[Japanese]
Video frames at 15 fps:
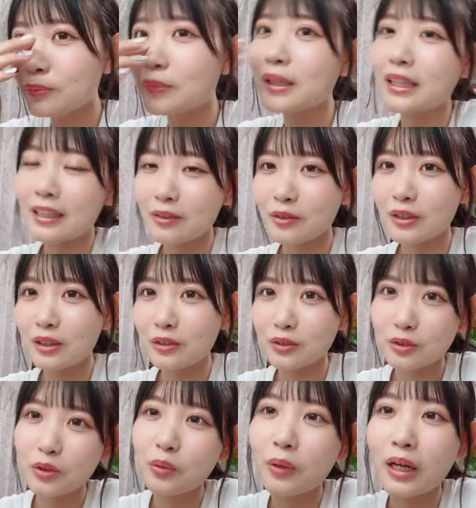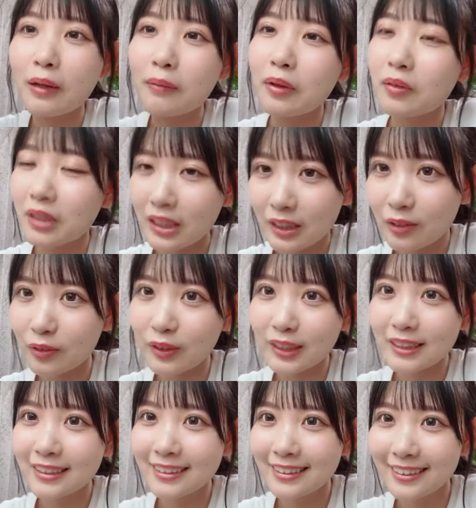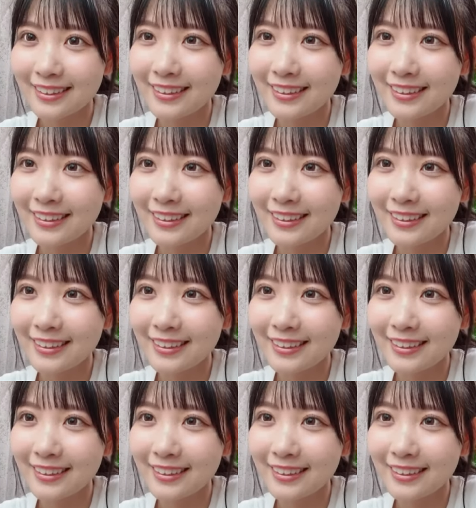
てなるっていうすごいわがままな人です